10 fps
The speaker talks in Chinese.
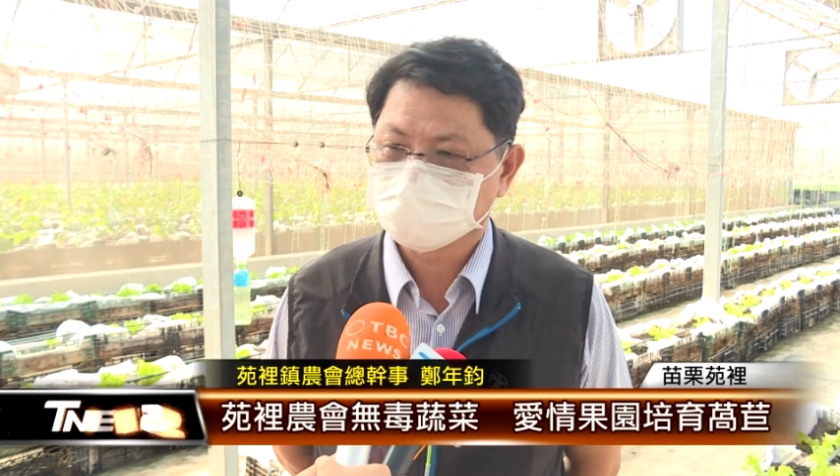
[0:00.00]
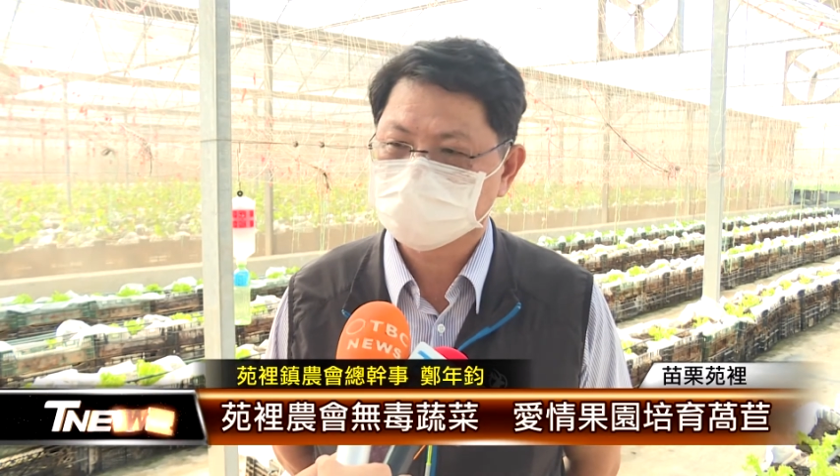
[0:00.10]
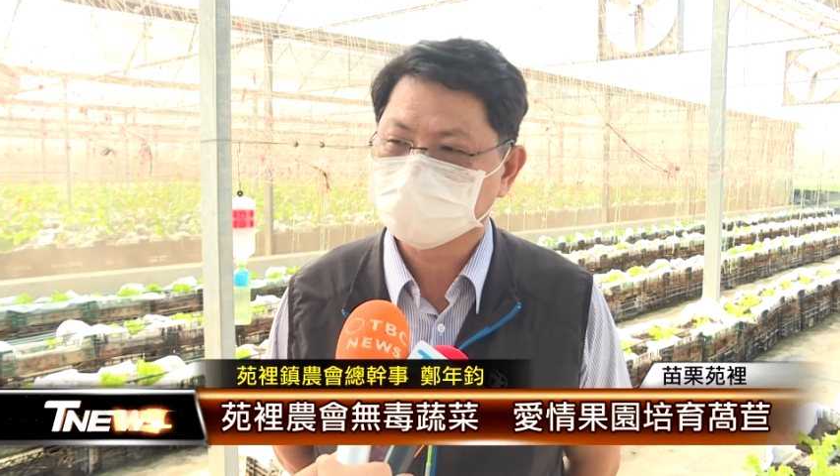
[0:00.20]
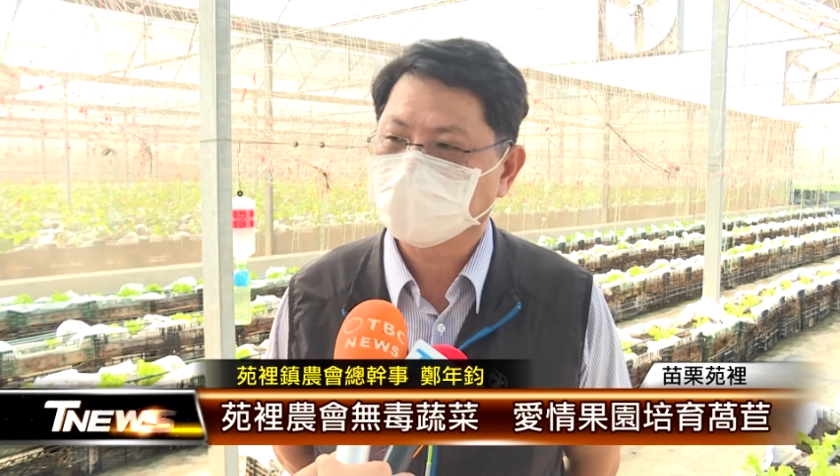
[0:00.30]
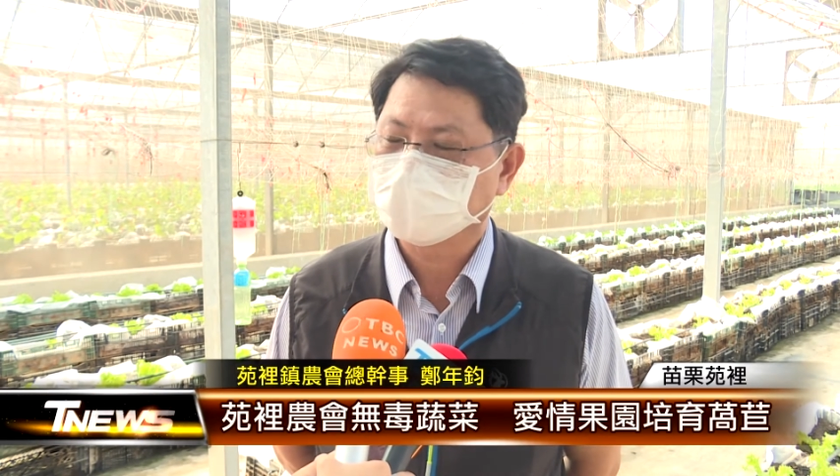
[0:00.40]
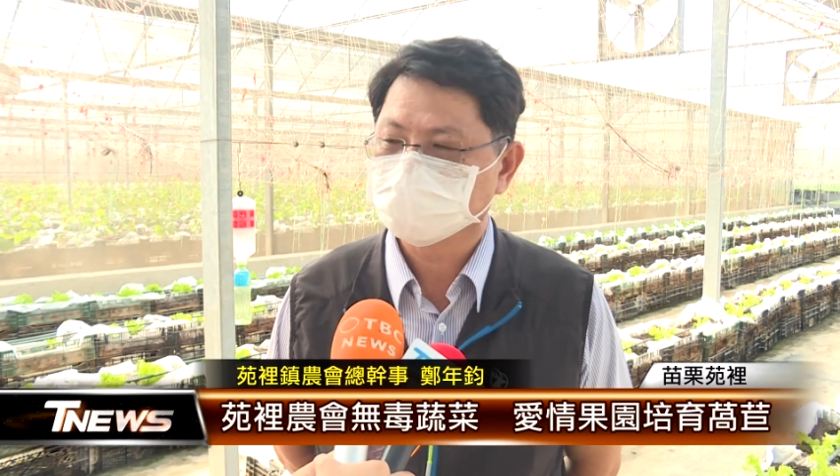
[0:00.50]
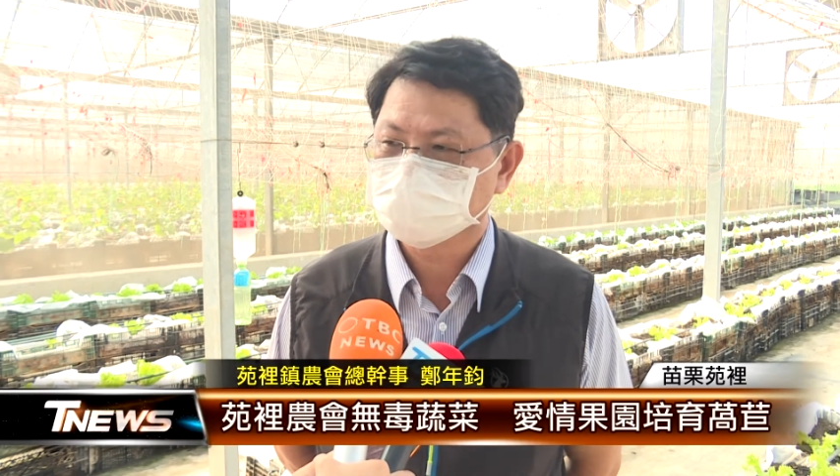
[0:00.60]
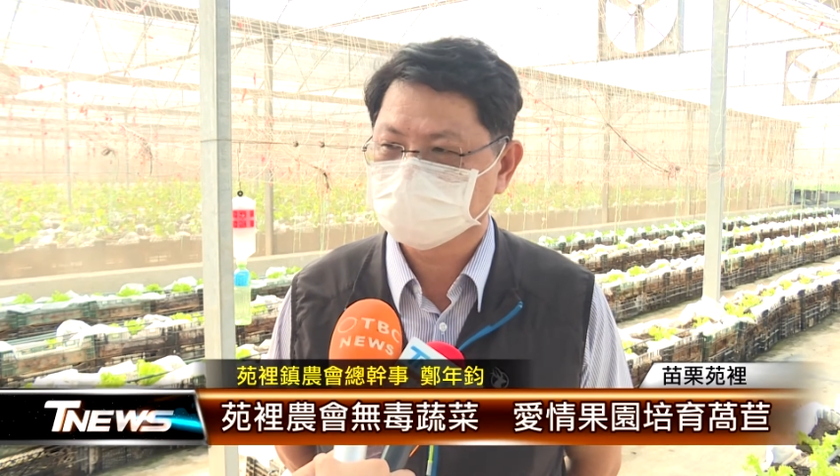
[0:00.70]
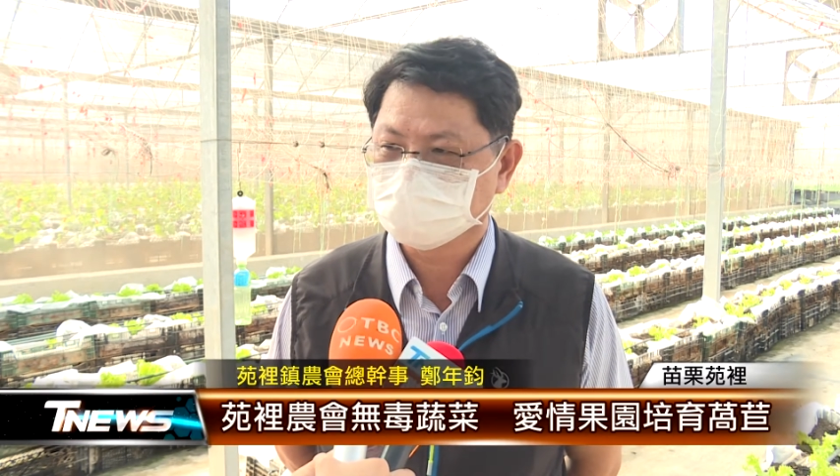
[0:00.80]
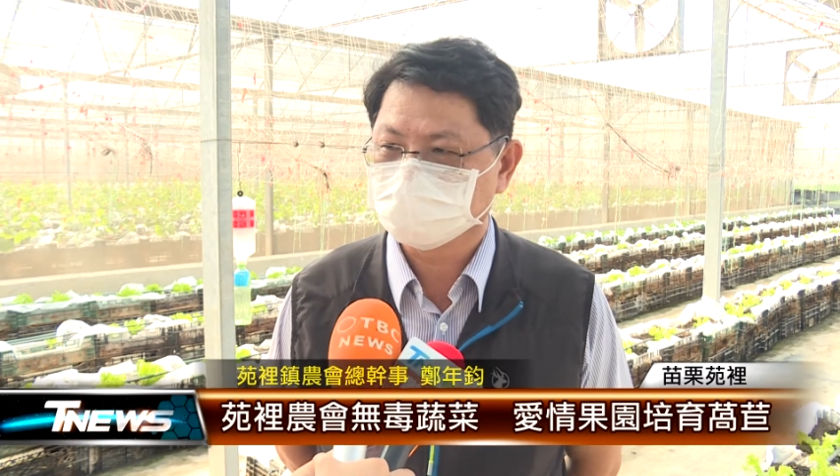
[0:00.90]
我们是还
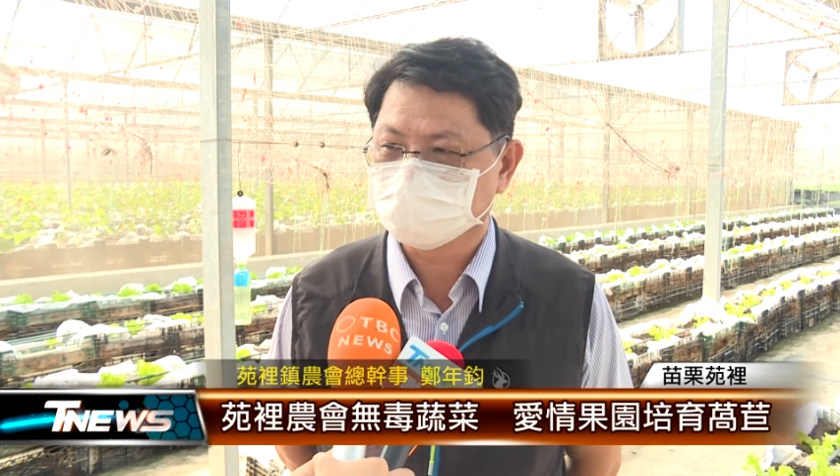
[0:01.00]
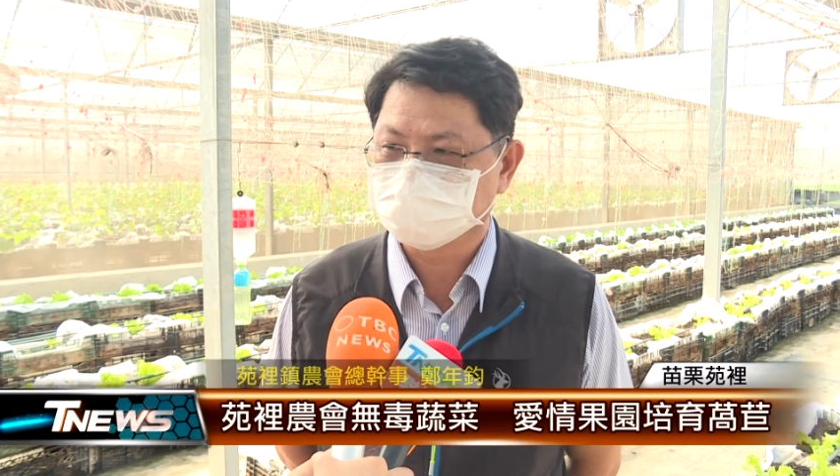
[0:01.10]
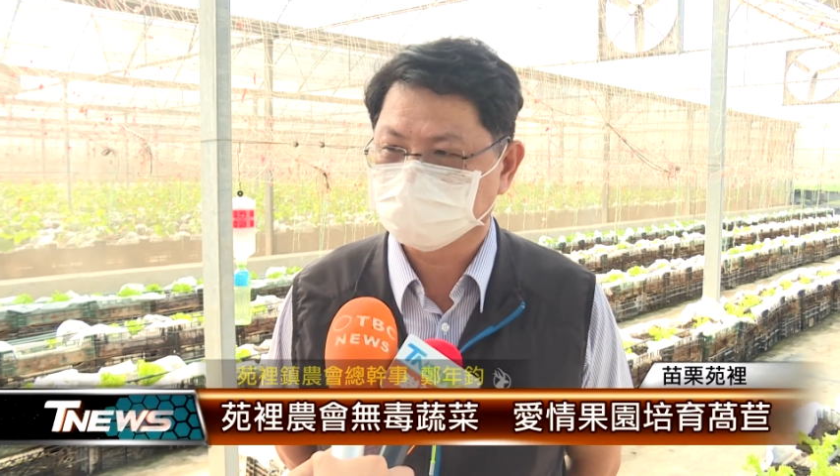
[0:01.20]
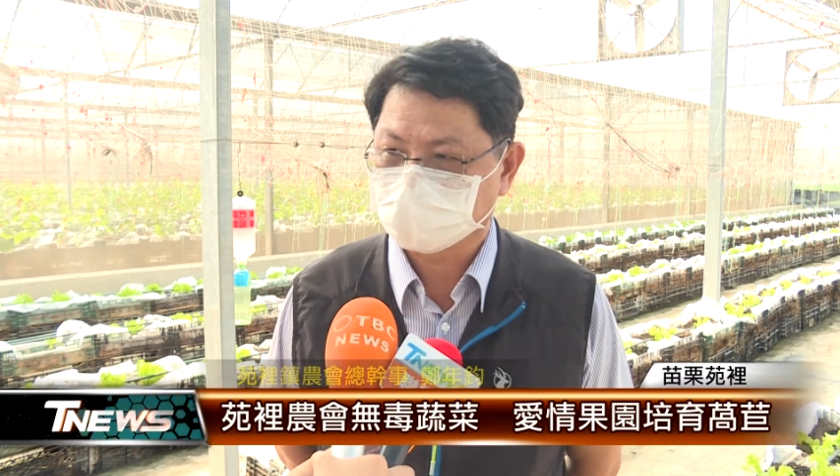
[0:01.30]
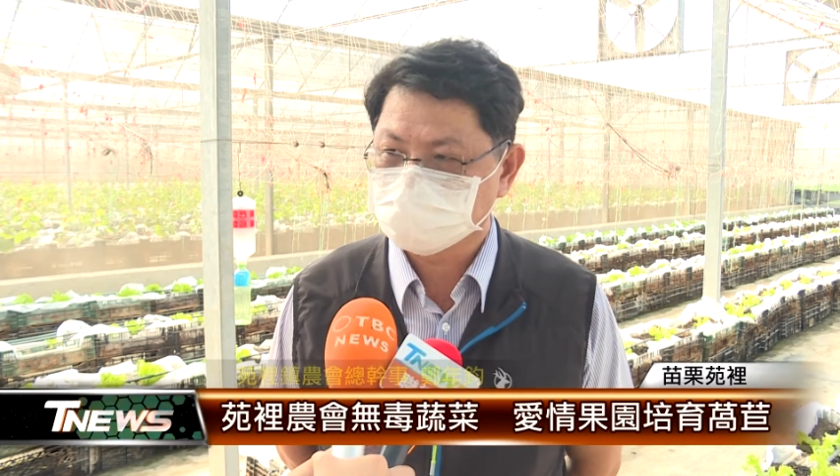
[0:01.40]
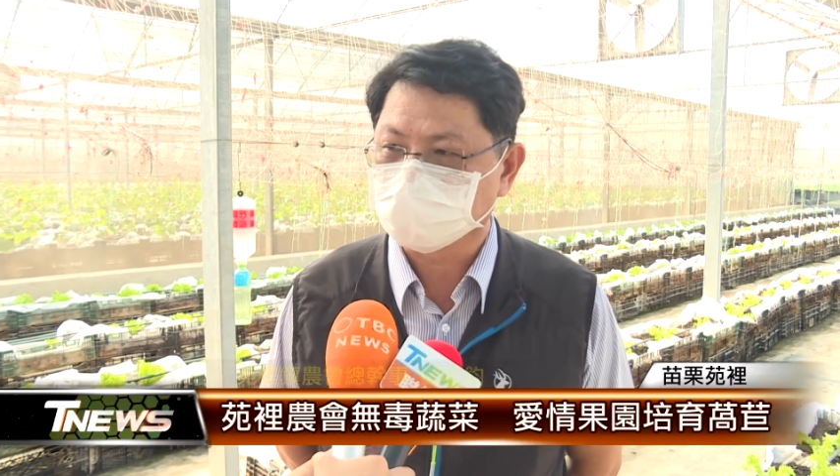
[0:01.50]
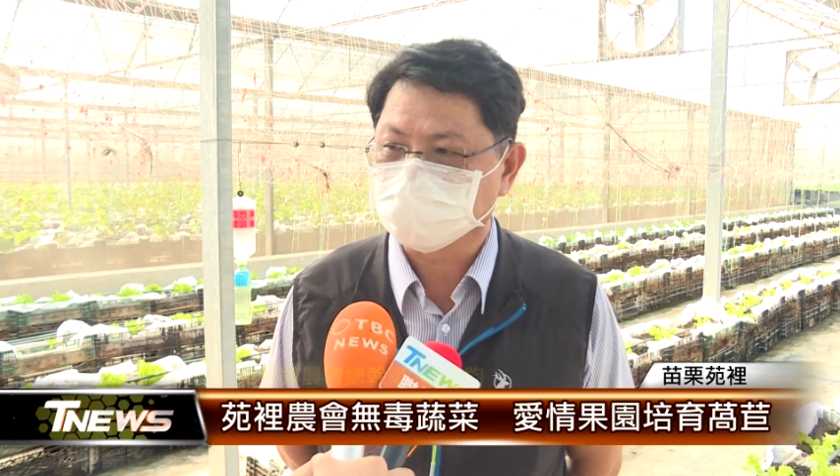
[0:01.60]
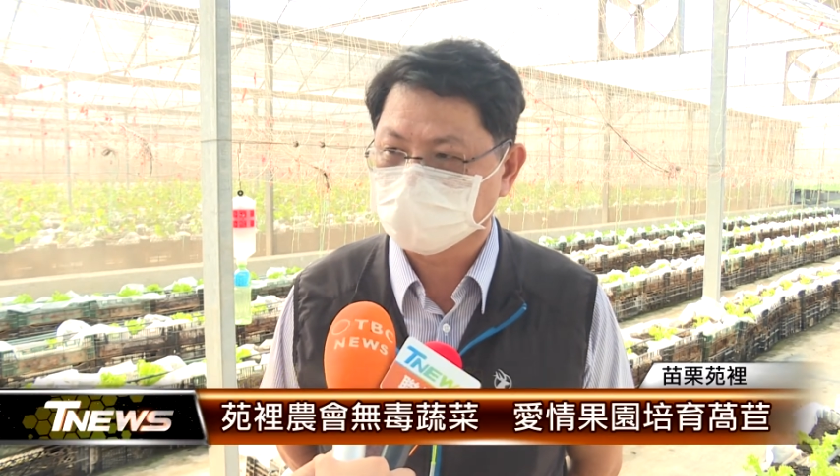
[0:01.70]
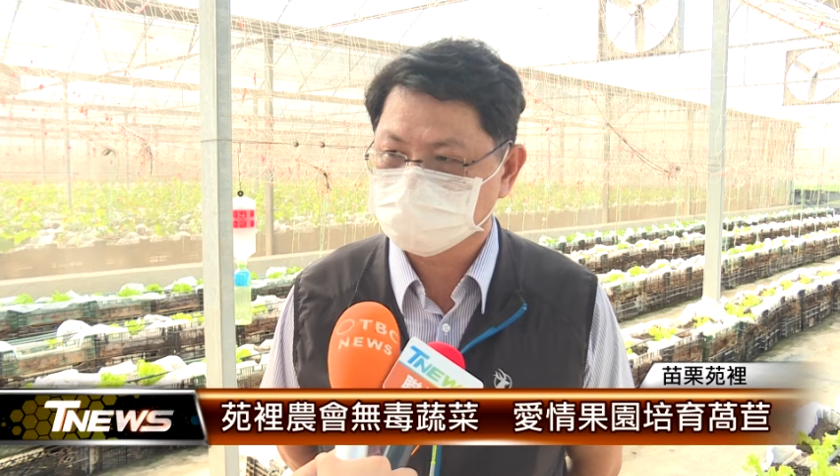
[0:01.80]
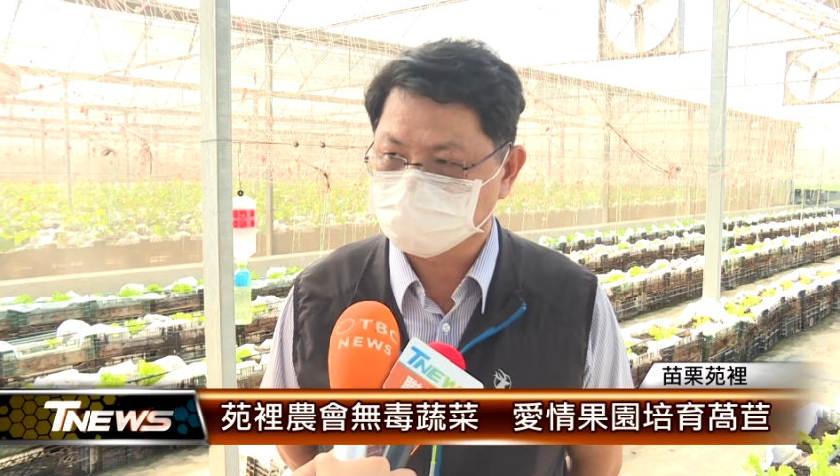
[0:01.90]
是以番
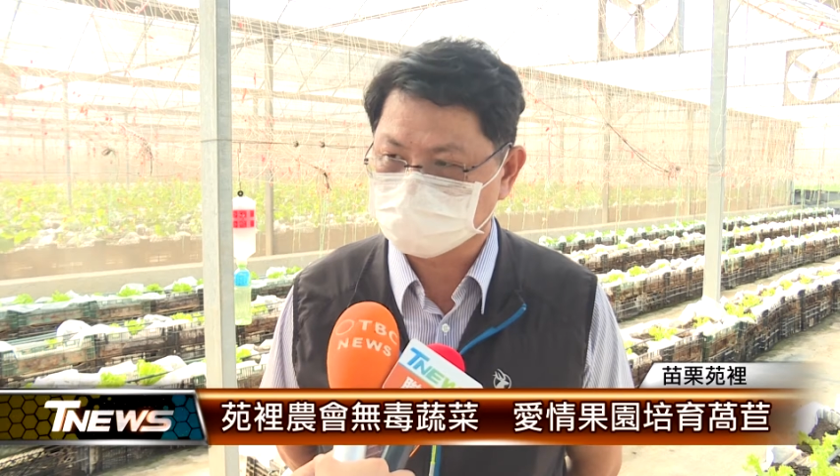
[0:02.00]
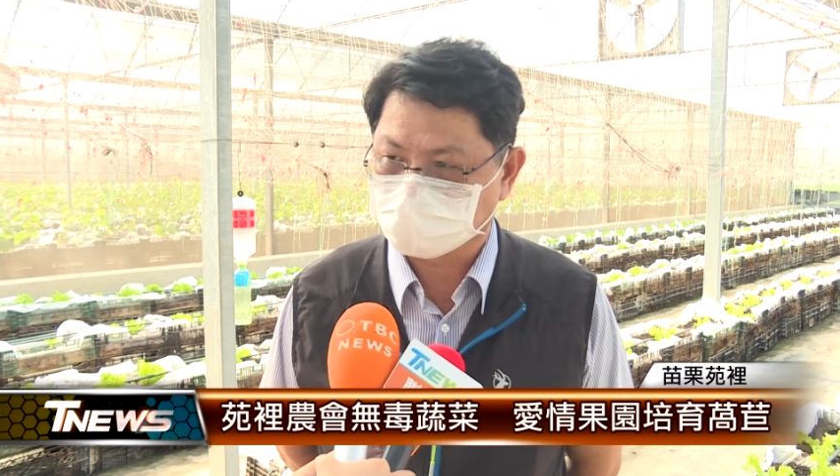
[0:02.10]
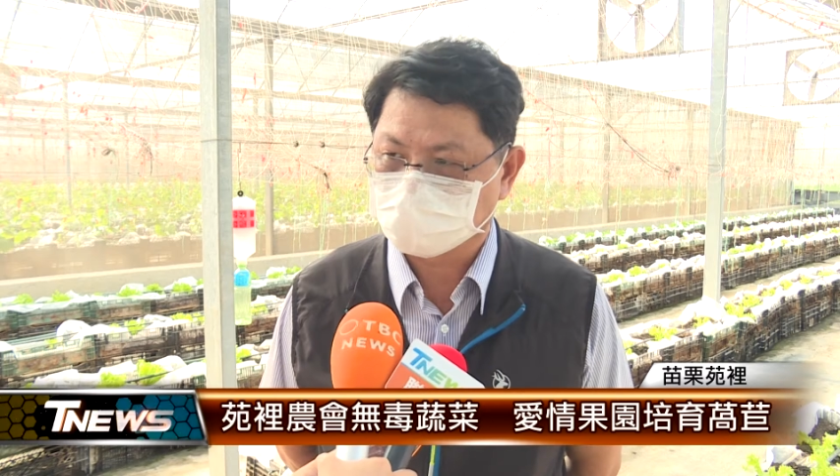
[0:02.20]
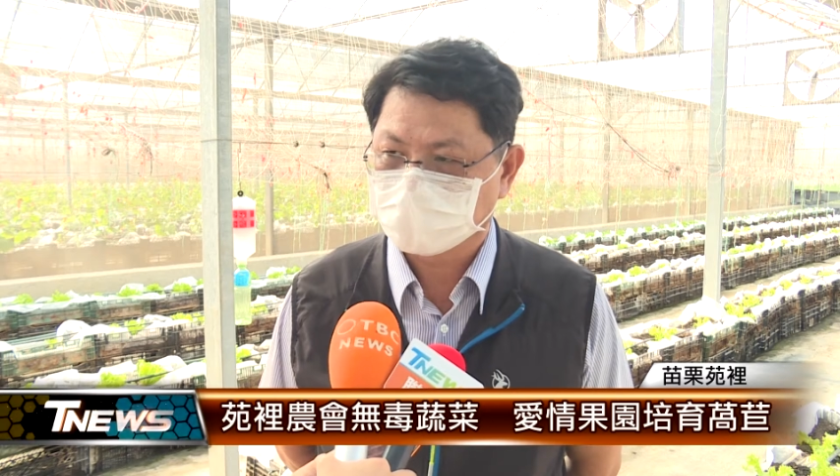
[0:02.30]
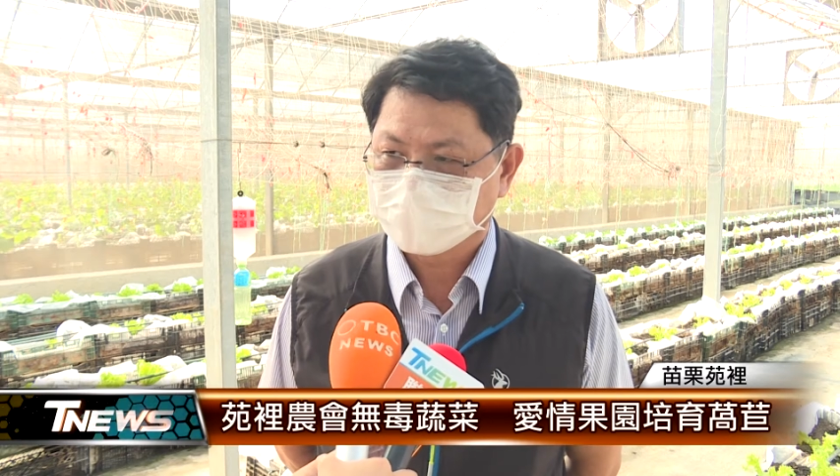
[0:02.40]
茄为主轴。